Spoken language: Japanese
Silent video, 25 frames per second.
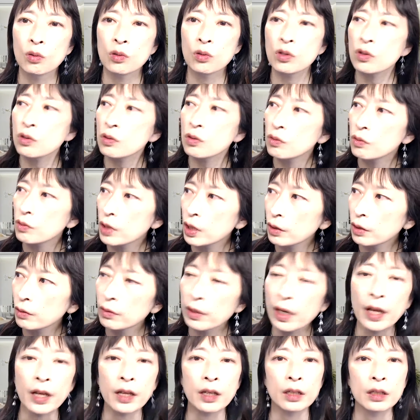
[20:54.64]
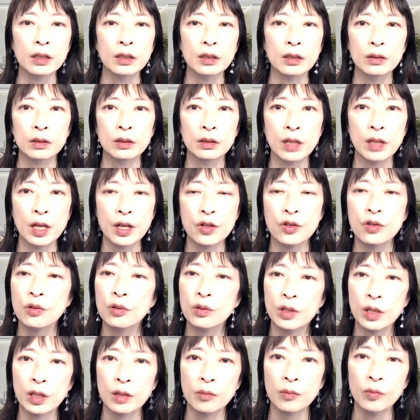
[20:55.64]
350人ぐらい電子
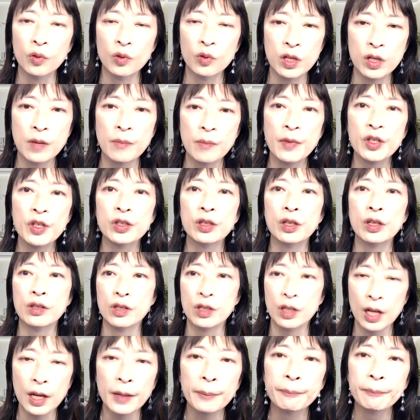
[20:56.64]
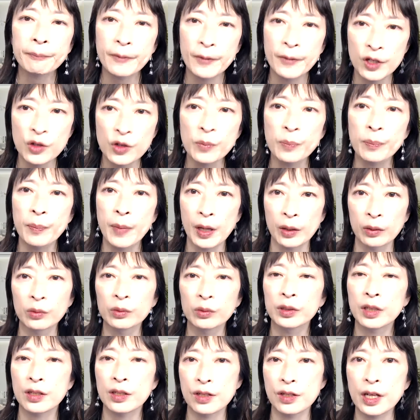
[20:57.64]
書籍も教えましたしね、出版
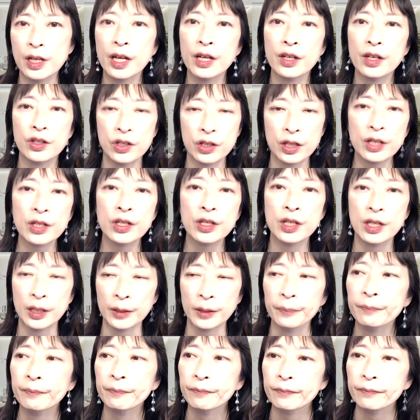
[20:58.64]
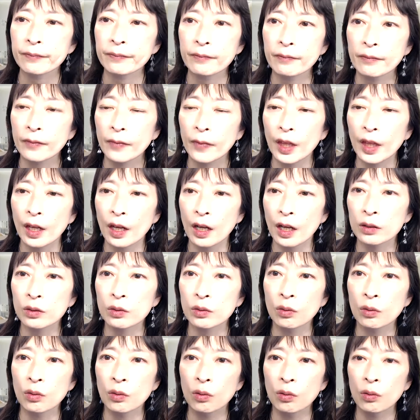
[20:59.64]
のお手伝いしたし、あ
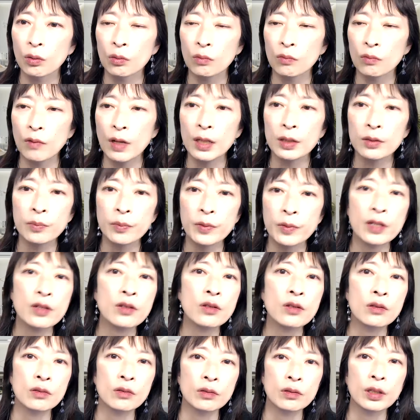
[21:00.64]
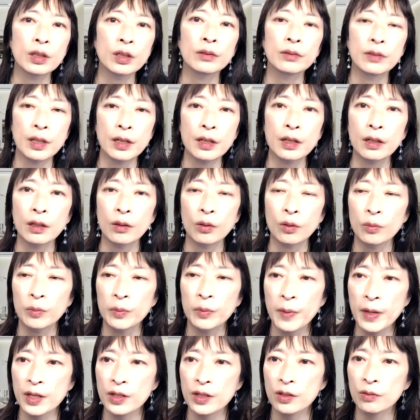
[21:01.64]
と、ワードプレスっていうね、
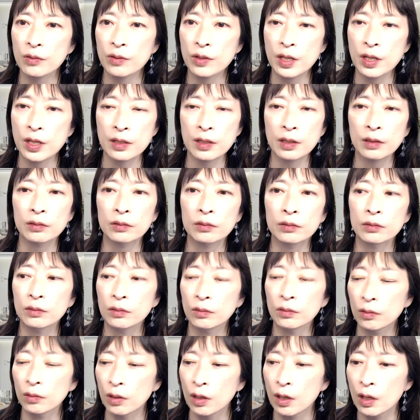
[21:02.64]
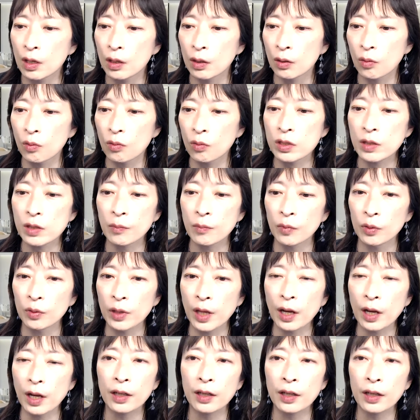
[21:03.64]
ホームページの制作の講座もな